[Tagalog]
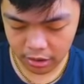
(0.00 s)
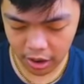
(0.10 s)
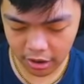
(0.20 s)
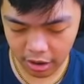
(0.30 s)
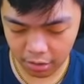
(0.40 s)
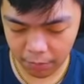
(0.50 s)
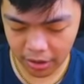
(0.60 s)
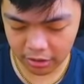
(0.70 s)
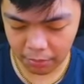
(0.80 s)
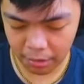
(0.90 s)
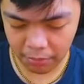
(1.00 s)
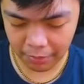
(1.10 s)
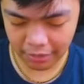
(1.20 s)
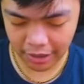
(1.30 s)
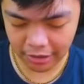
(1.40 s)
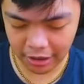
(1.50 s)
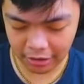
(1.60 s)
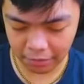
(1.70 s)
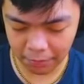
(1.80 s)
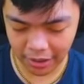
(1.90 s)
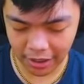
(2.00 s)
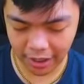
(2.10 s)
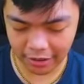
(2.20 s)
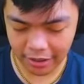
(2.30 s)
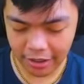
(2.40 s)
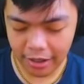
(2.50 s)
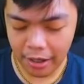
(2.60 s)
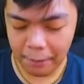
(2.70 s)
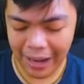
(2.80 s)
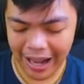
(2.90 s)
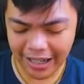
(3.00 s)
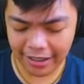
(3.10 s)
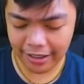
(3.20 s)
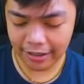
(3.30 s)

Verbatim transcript: Gagi ako pa, mamatay dito, par! Par!